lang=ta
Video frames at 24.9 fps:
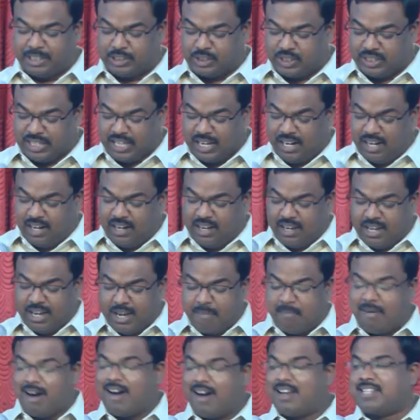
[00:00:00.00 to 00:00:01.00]
பேசுதல்
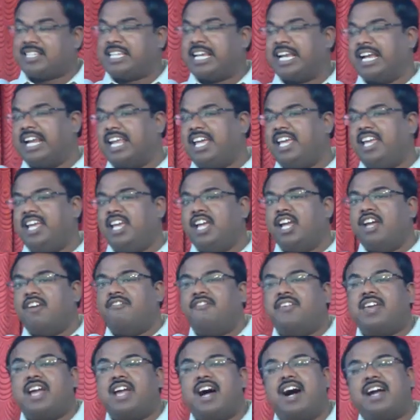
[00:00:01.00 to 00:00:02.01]
பாஷைகளை
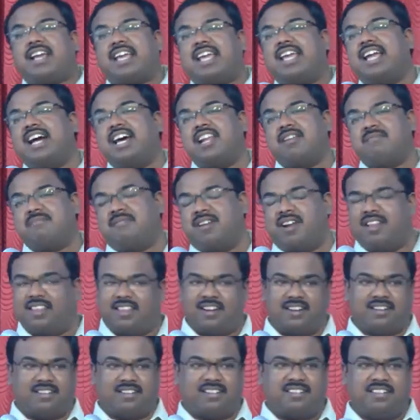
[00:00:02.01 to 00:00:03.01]
வியாக்கியானம்
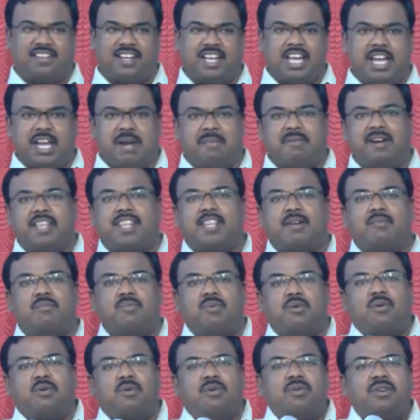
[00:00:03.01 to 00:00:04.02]
பண்ணுதல் இப்படி இந்த
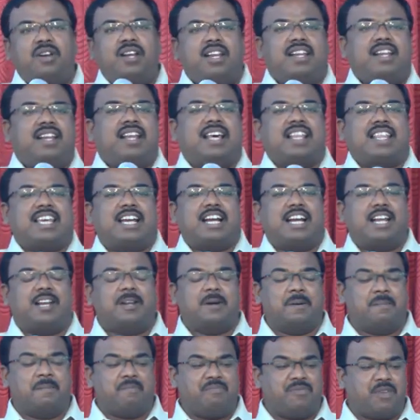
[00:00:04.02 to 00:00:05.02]
மூன்று
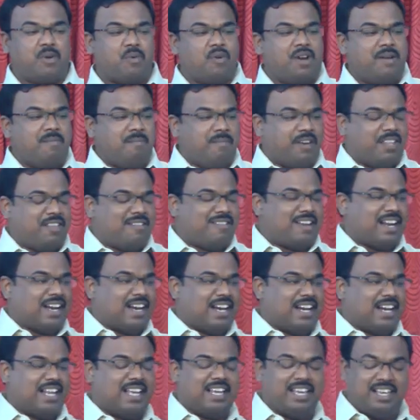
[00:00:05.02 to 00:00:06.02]
நதிகளிலும் ஒன்பது
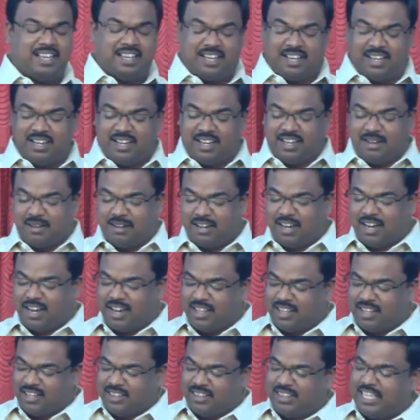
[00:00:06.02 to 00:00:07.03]
வரங்களை
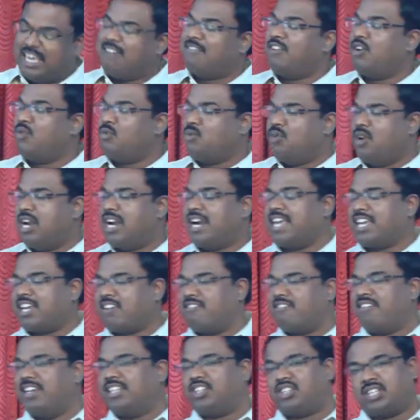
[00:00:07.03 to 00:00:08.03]
தேவன்
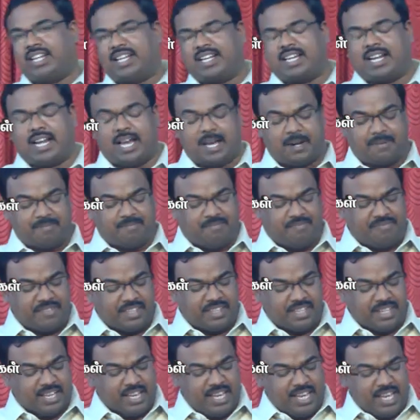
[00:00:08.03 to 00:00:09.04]
உள்ளடக்கி வைத்திருக்கிறார்
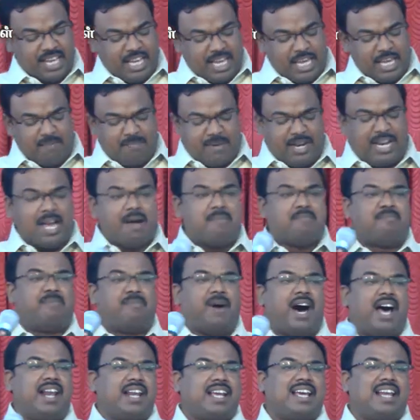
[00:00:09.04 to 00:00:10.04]
இப்ப நாம்
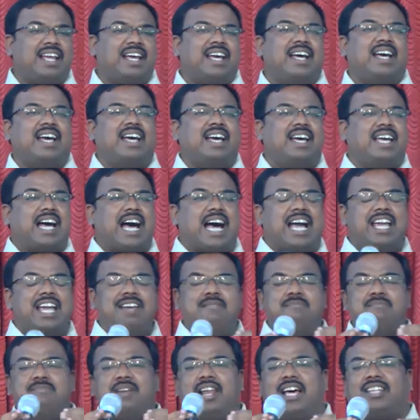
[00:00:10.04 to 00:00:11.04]
பார்க்கிற
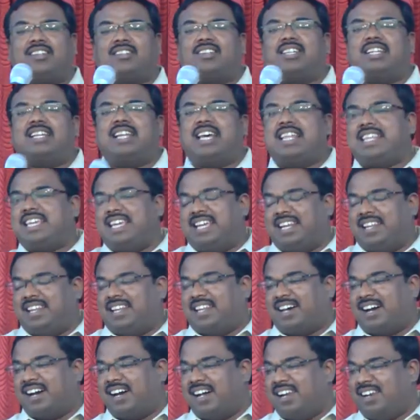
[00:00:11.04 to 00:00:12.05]
ஐபிராத்து
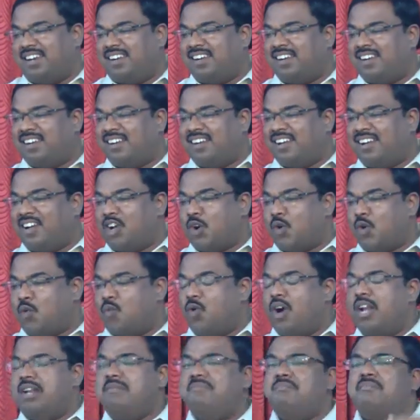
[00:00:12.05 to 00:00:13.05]
நதியில்தான்
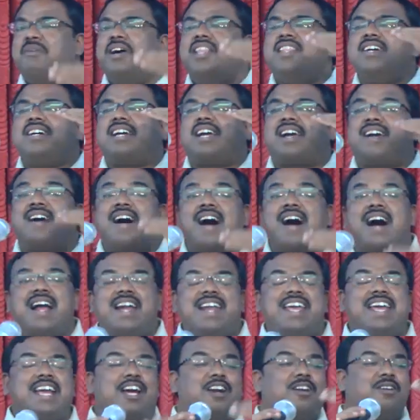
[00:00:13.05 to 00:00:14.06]
ஒன்பது
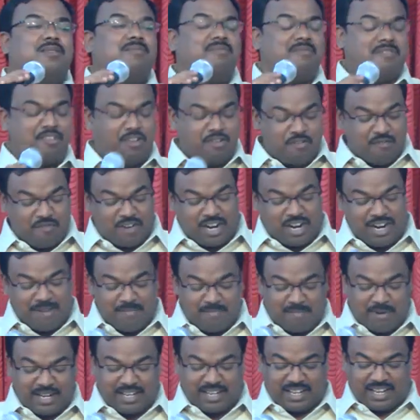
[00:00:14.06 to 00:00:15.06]
கனிகளும்
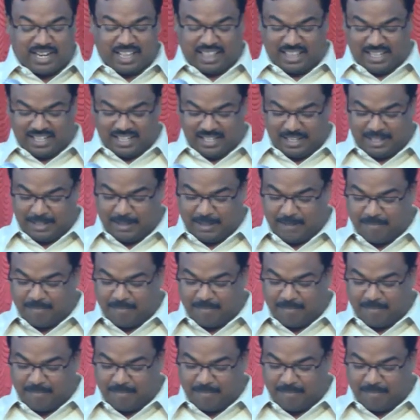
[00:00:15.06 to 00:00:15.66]
வெளிப்படுகிறது